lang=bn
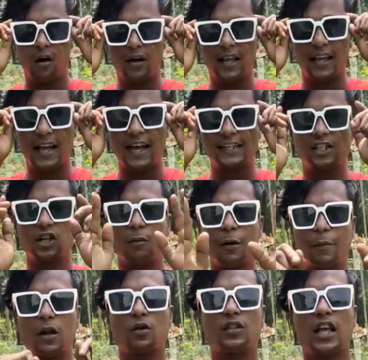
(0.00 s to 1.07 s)
ওকে গাইজ
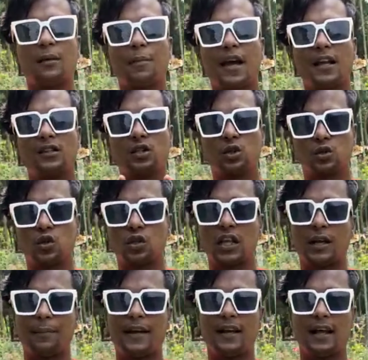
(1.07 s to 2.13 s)
সবাই ভালো থাকবেন সুস্থ
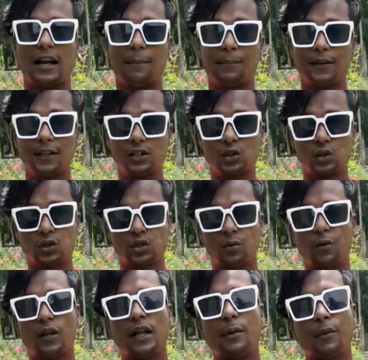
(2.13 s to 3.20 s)
থাকবেন আর আপনাদের
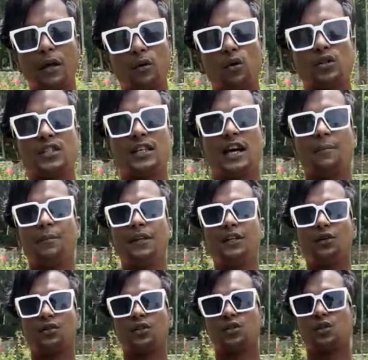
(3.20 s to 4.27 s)
সুস্থময় কামনা করছি আর
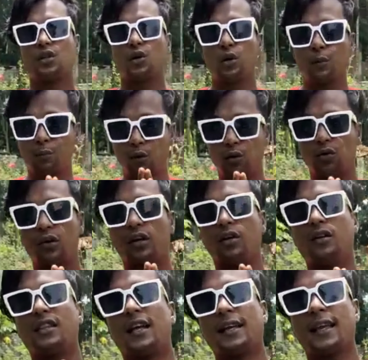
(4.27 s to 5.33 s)
ভিডিওতে যদি কোনো ভুল টুটি
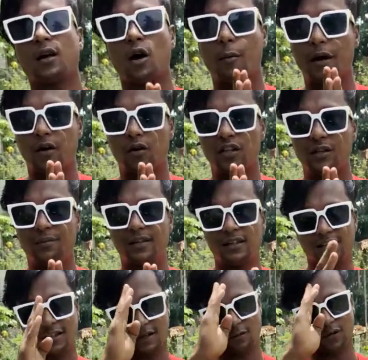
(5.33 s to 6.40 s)
হয়ে থাকে ক্ষমা করে দিবেন
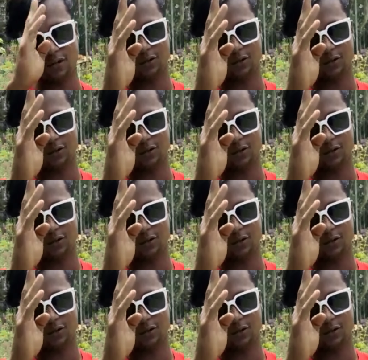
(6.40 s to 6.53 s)
আসসালামু